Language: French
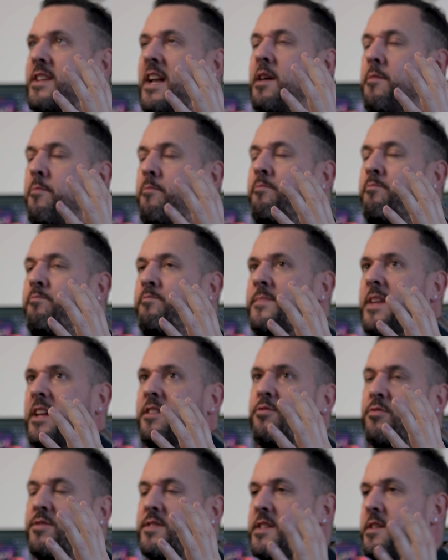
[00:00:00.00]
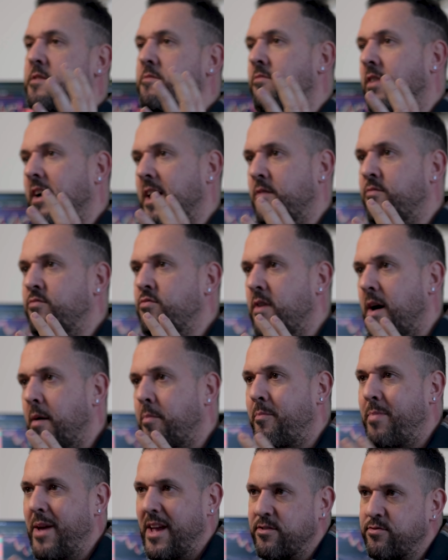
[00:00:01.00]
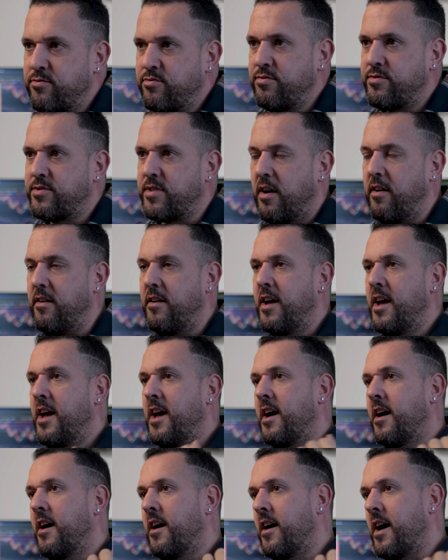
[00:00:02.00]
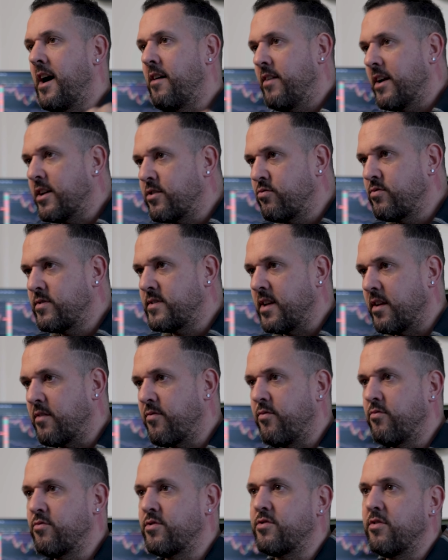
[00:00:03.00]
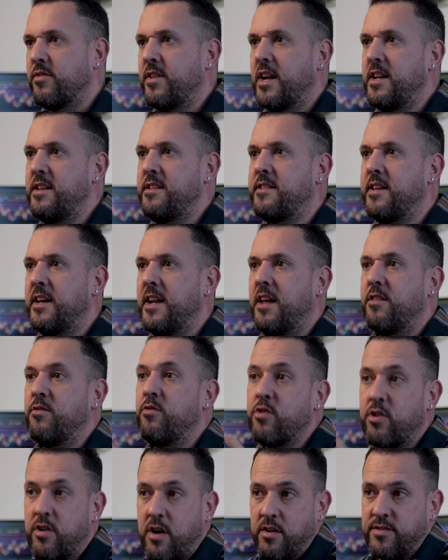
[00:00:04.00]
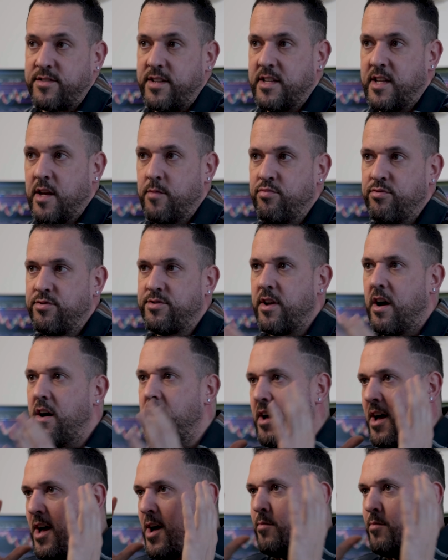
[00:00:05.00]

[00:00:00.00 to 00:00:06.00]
vous allez peut-être aussi voilà, vouloir perdre du temps avec toutes ces fonctionnalités là. Donc quand tu es débutant,